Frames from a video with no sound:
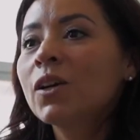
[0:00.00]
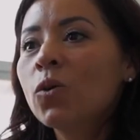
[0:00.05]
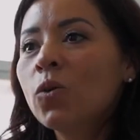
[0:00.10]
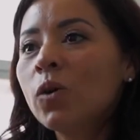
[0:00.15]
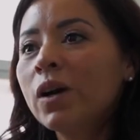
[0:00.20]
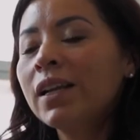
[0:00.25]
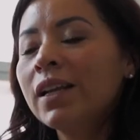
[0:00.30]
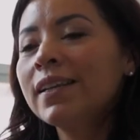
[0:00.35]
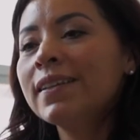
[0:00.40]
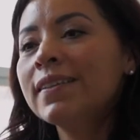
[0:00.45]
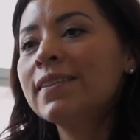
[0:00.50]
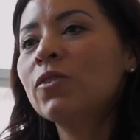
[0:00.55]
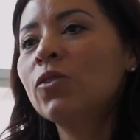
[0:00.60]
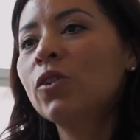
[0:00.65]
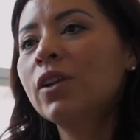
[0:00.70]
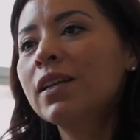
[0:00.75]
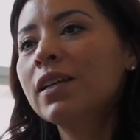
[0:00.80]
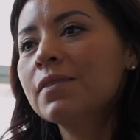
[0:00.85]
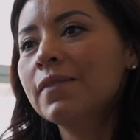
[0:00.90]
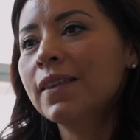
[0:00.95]
¿cuáles
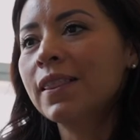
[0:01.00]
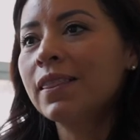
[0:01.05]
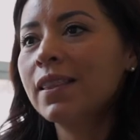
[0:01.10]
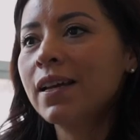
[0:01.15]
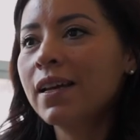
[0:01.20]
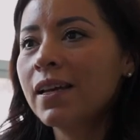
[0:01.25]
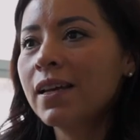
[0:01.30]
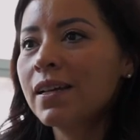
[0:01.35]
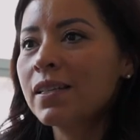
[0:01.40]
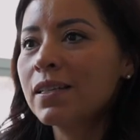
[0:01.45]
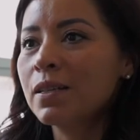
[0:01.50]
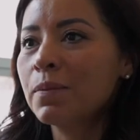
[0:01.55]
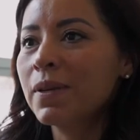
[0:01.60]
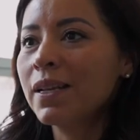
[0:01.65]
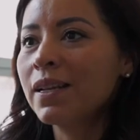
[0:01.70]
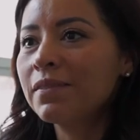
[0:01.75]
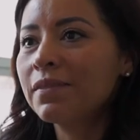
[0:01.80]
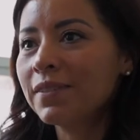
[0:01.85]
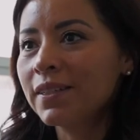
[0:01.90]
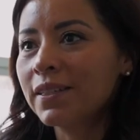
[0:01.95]
son las ventajas y
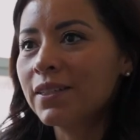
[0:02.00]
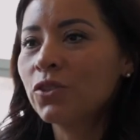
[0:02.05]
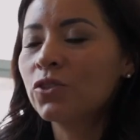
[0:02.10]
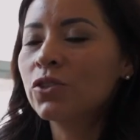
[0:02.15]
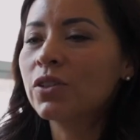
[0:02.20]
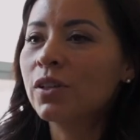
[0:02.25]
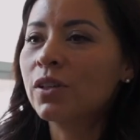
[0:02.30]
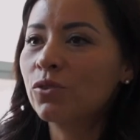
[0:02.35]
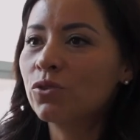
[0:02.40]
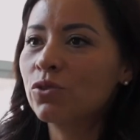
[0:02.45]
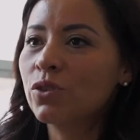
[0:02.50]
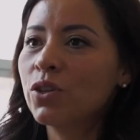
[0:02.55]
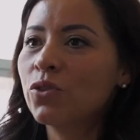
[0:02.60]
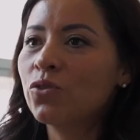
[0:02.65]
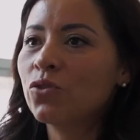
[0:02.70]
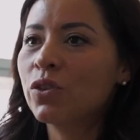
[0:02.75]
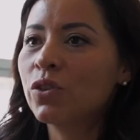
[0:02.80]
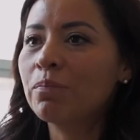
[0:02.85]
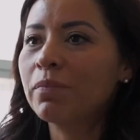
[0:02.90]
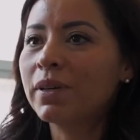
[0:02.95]
beneficios de los
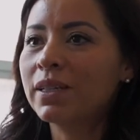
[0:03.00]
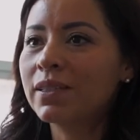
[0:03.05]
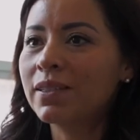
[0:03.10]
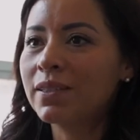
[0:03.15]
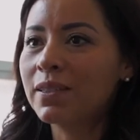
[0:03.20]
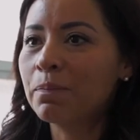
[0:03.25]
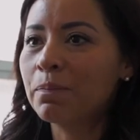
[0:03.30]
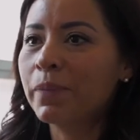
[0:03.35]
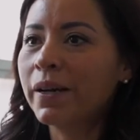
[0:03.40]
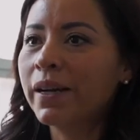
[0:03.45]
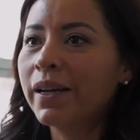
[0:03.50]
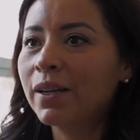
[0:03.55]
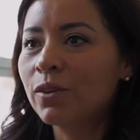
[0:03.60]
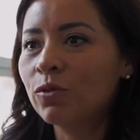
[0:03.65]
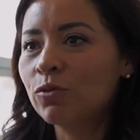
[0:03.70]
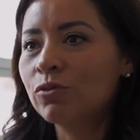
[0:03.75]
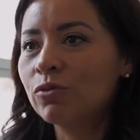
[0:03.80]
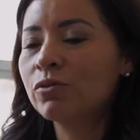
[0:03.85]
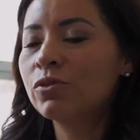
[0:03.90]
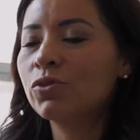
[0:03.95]
niños en participar
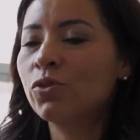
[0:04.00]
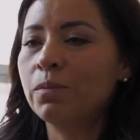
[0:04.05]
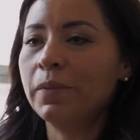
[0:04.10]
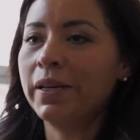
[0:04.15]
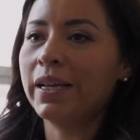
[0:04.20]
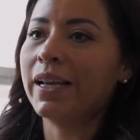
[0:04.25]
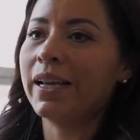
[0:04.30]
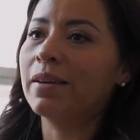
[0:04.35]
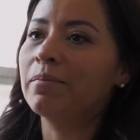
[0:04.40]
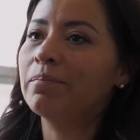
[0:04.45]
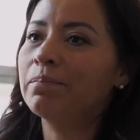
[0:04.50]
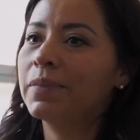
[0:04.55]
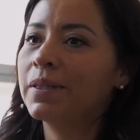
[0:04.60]
en un summer camp?